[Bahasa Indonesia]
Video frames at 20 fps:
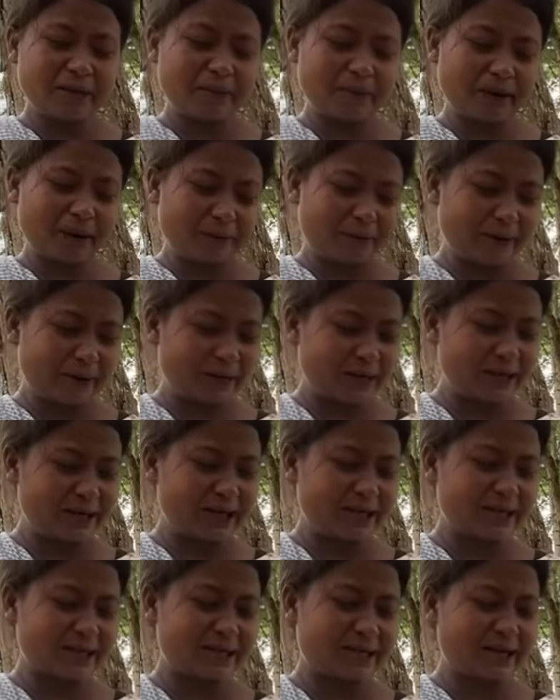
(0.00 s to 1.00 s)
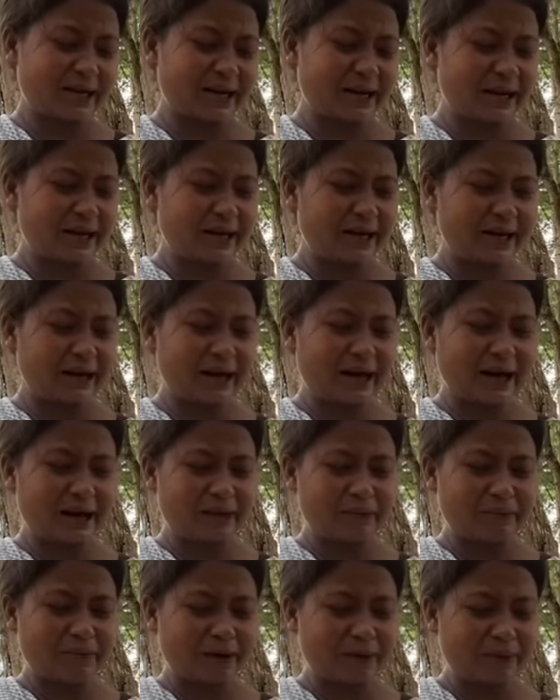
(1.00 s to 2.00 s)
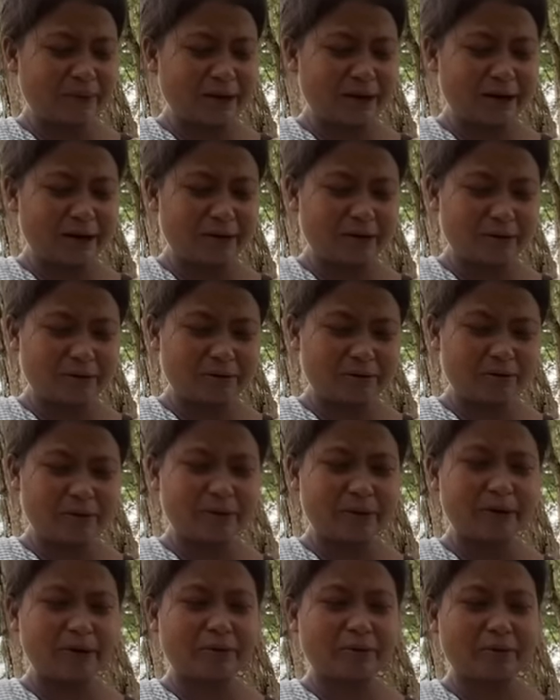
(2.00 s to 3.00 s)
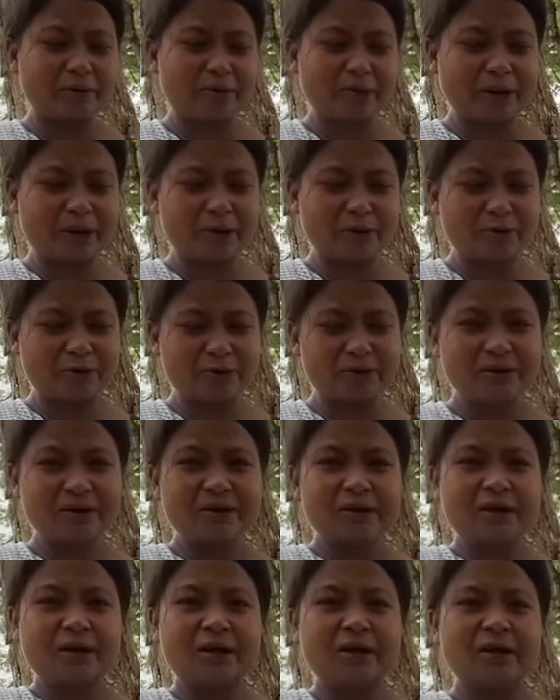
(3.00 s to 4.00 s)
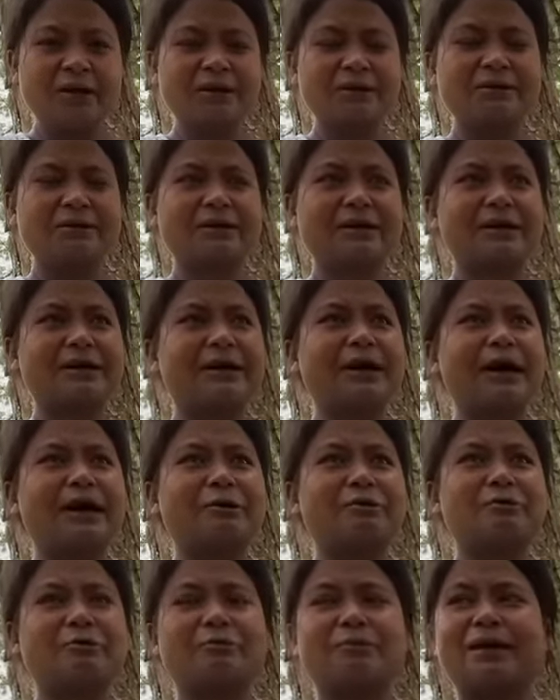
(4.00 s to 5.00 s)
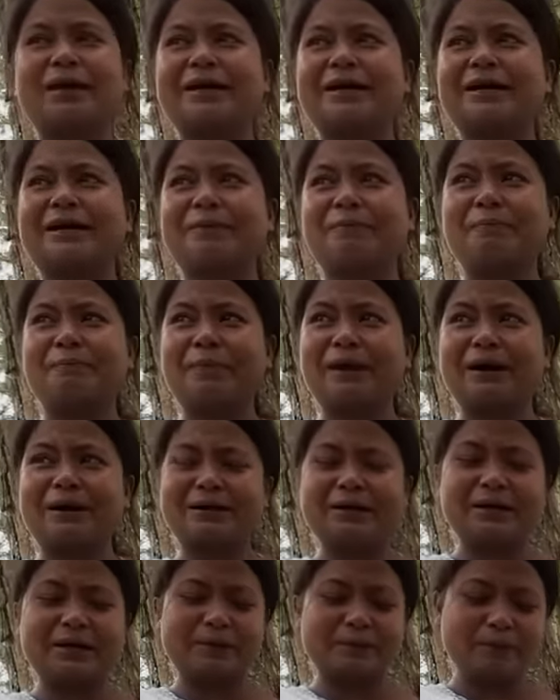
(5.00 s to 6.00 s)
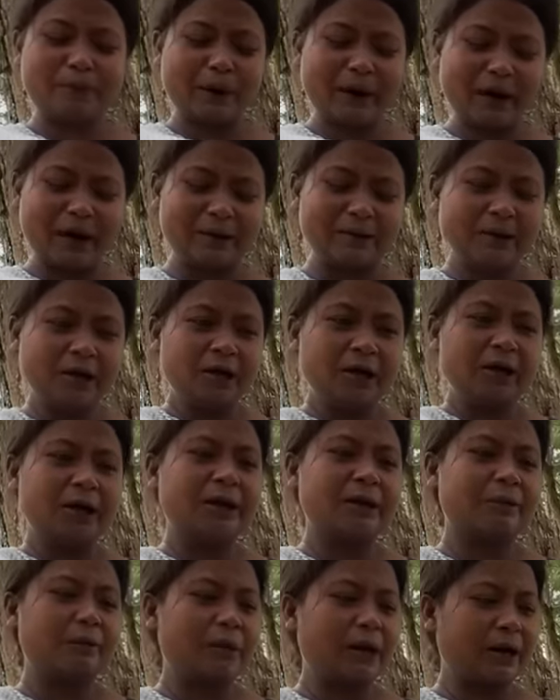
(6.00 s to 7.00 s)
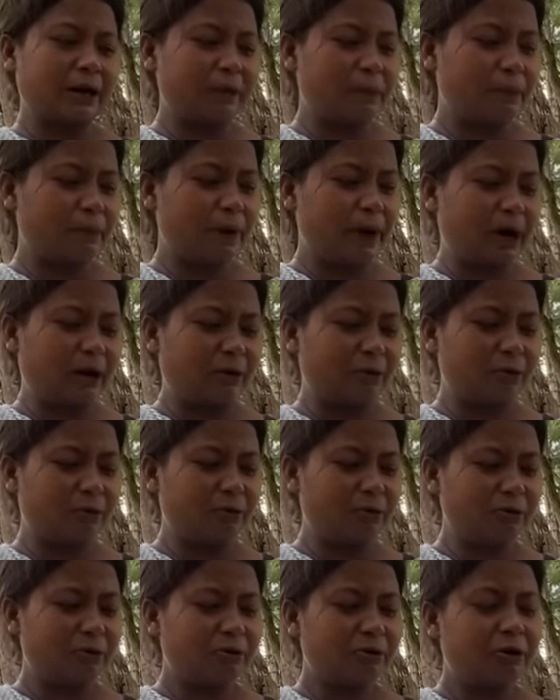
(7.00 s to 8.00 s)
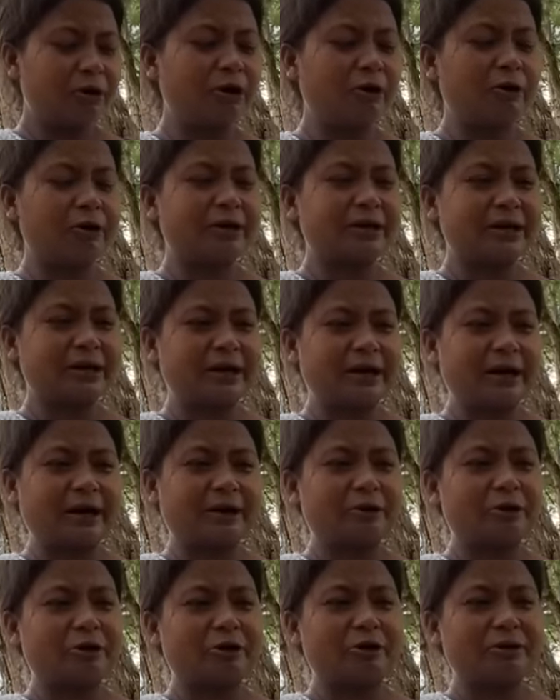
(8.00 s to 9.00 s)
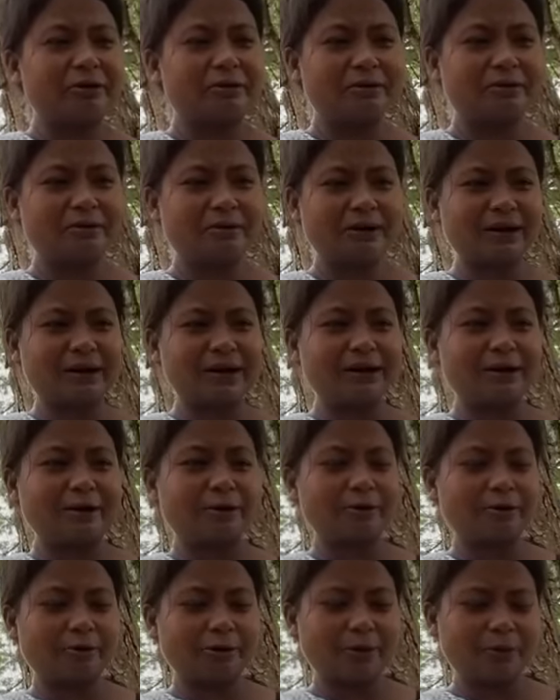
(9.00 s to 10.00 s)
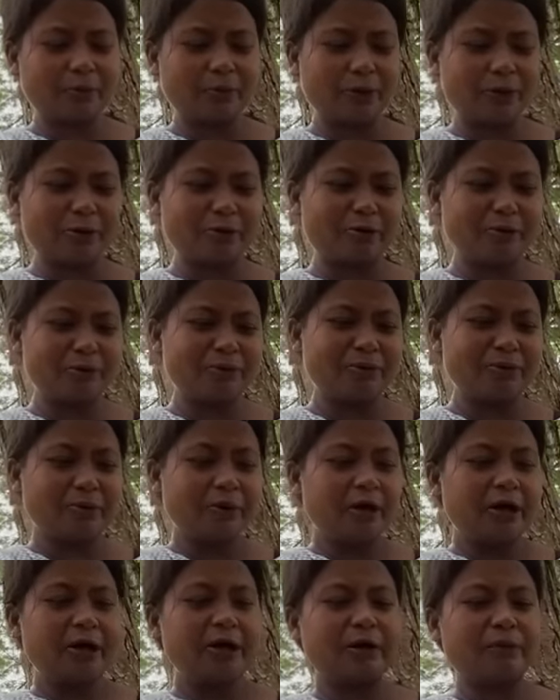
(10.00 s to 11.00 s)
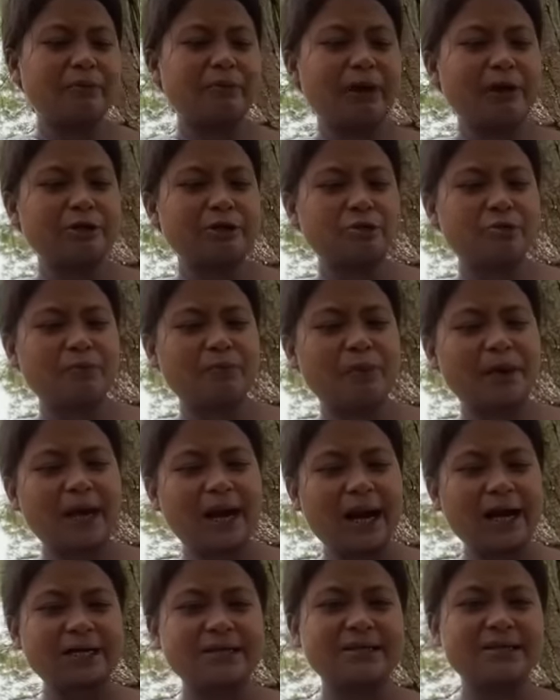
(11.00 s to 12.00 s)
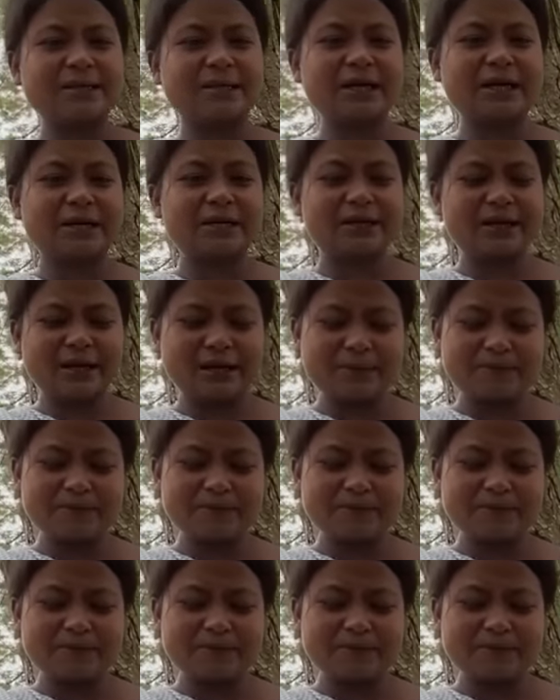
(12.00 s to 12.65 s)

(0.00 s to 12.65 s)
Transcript: Namar pagi isen ay eh, yang an namar bangan longkop dia ko baduk. Teng ay kumlay kerapang ipa namar iparu. Oh indang don rey long ibrio iba siu belas ngi te